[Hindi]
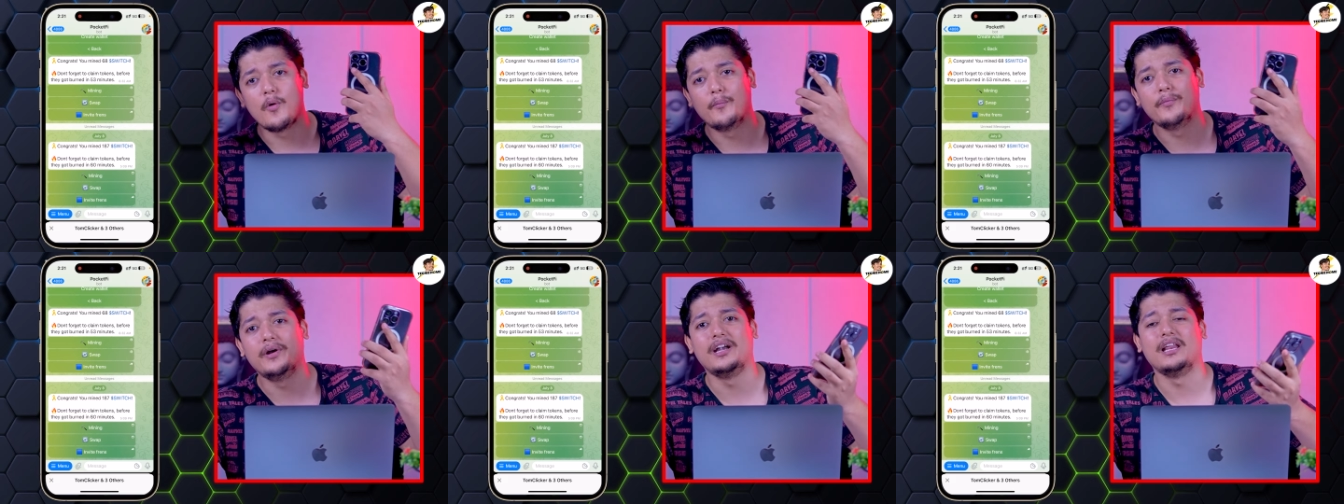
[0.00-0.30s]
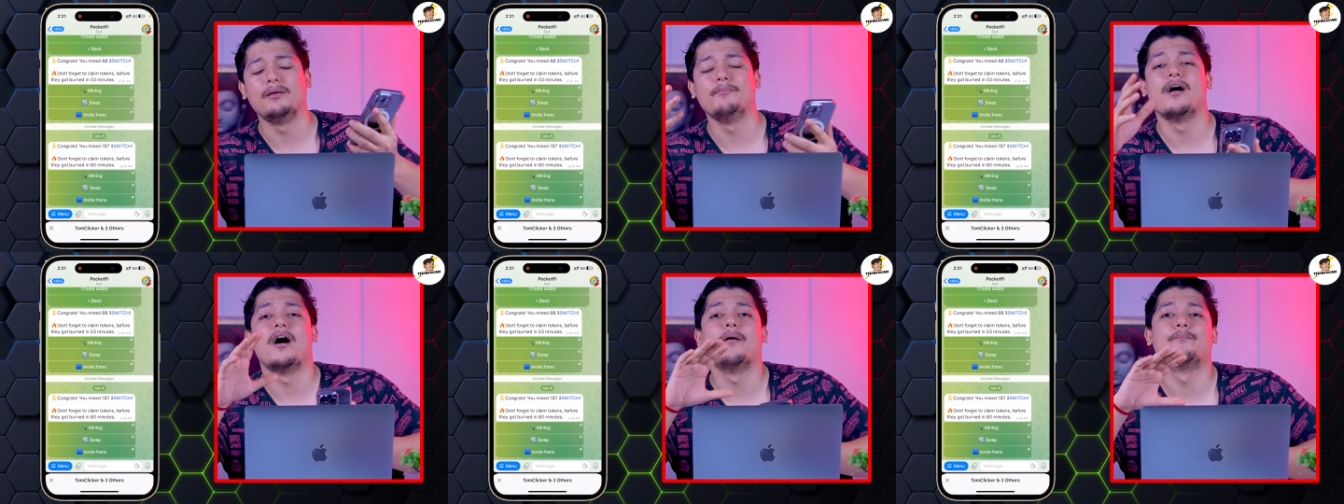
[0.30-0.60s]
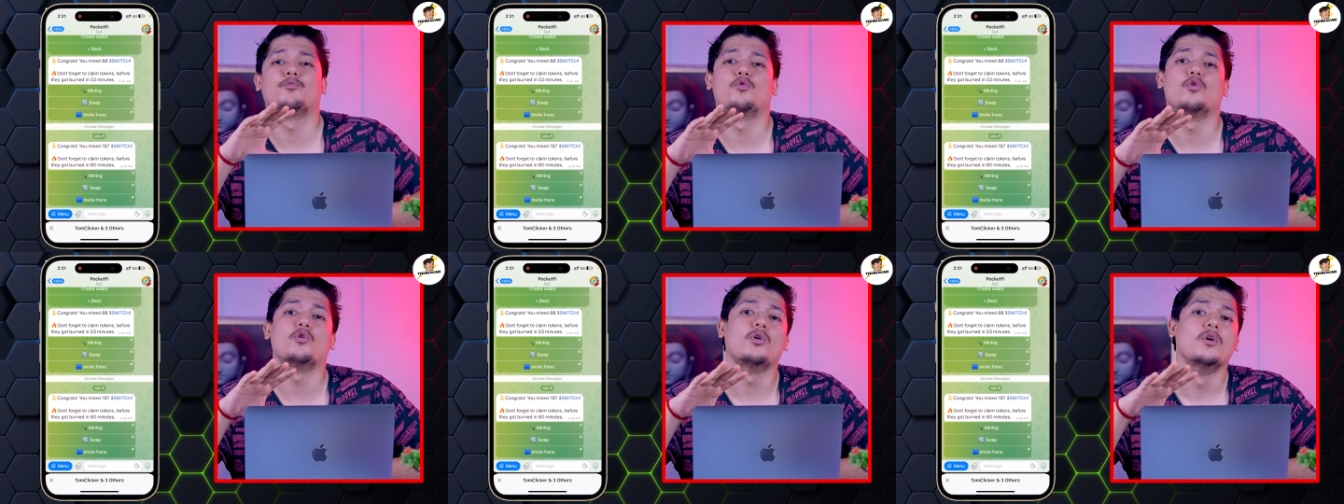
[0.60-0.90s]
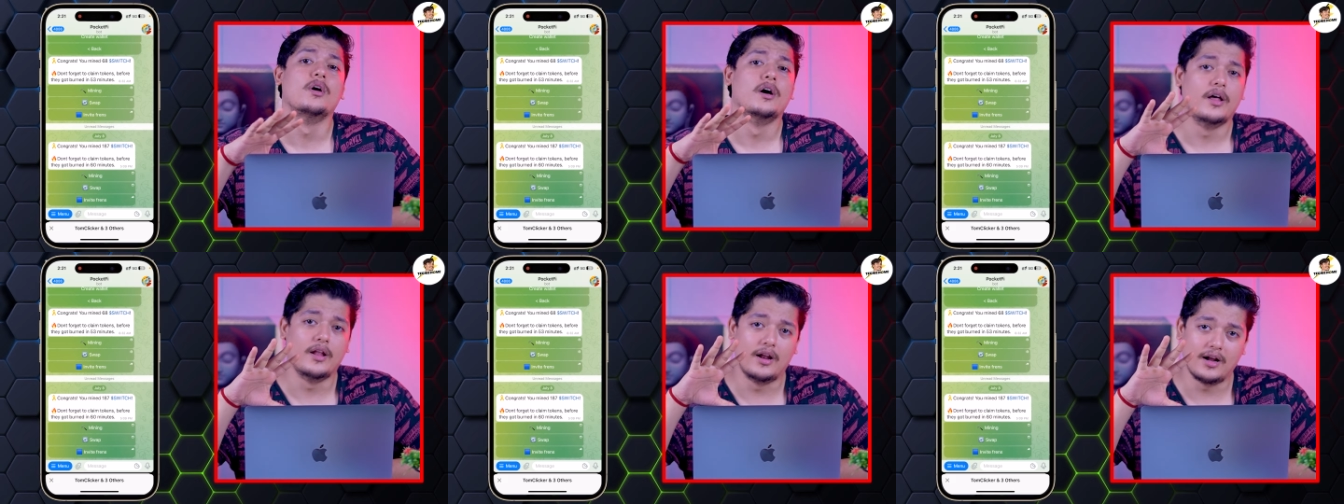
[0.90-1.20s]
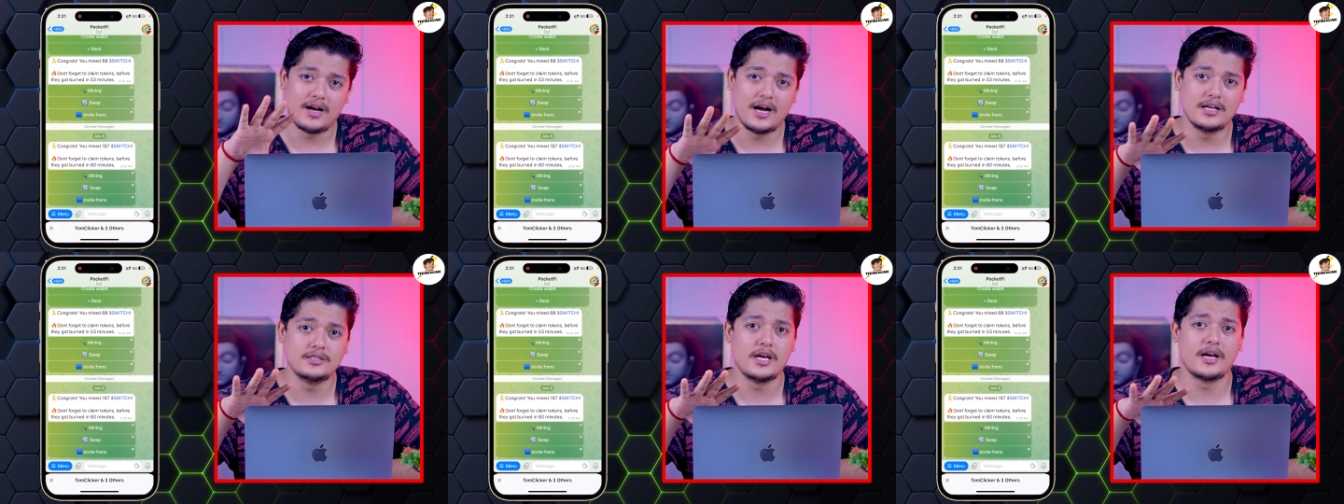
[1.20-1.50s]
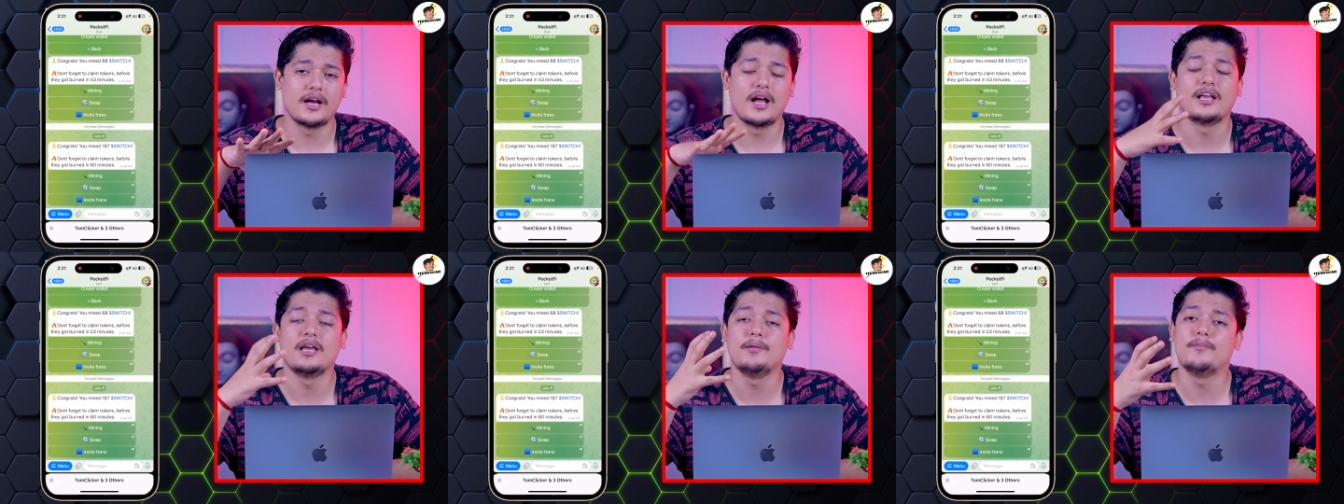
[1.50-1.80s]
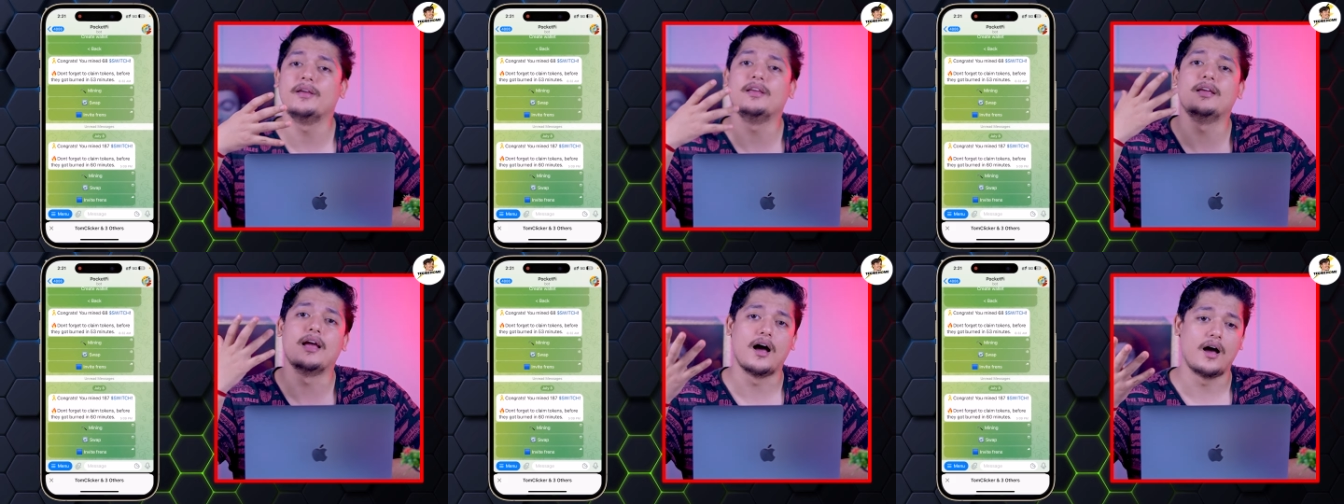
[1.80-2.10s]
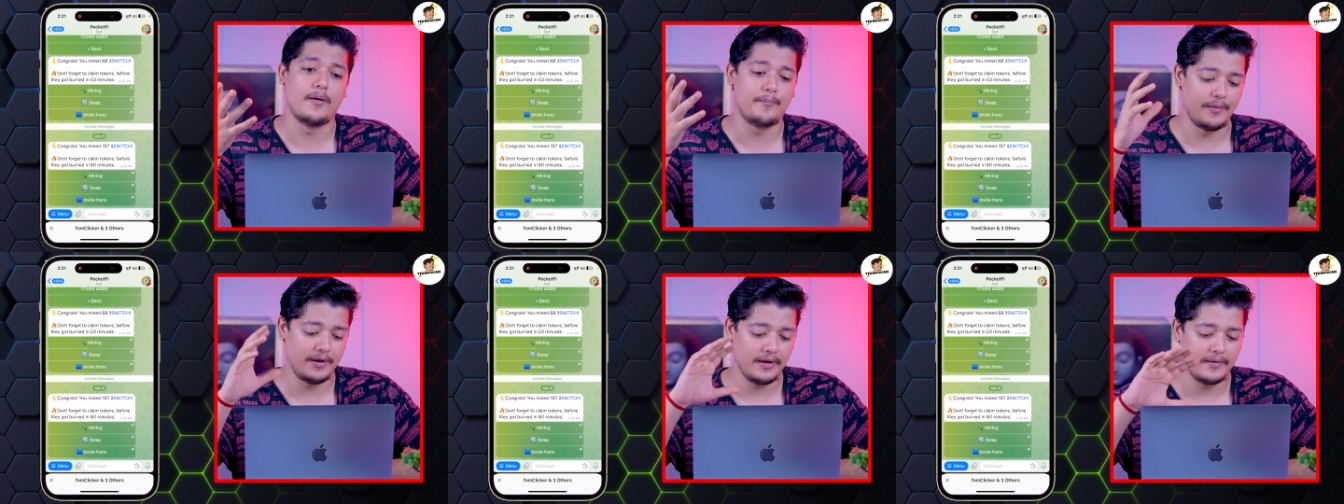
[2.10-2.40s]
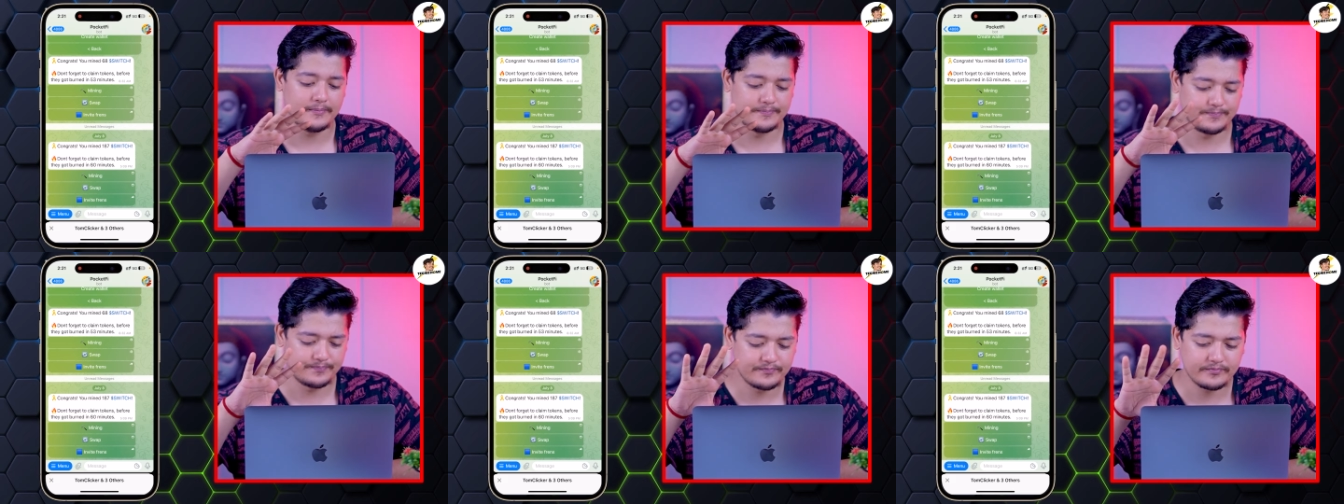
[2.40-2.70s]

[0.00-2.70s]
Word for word: कम्युनिटी में आपको रखा जाएगा कि भाई यहाँ पे